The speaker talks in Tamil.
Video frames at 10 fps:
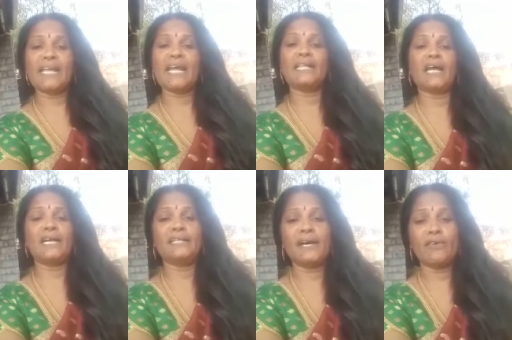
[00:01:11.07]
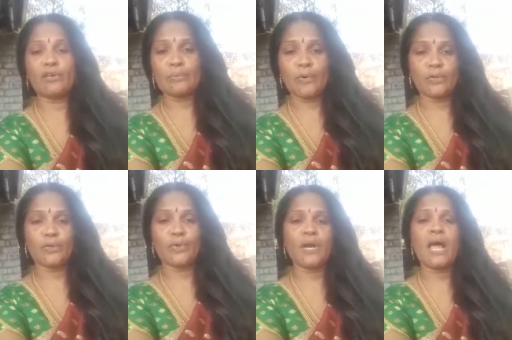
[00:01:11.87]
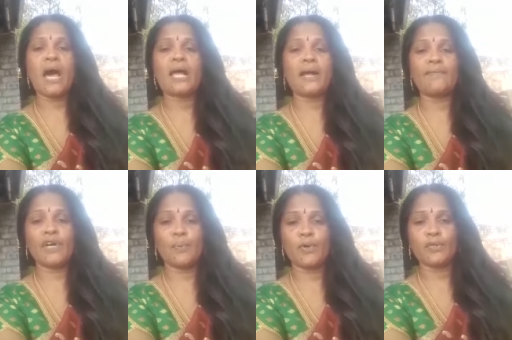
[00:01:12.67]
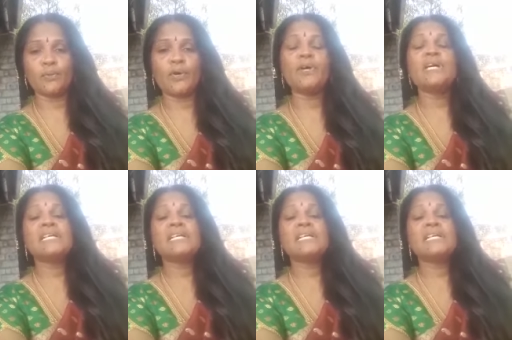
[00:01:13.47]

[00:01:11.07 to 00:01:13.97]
நீங்கள் அந்த ஐந்தாம் வகுப்பு போதவோ இல்லை ஆறாம் வகுப்பு போதவோ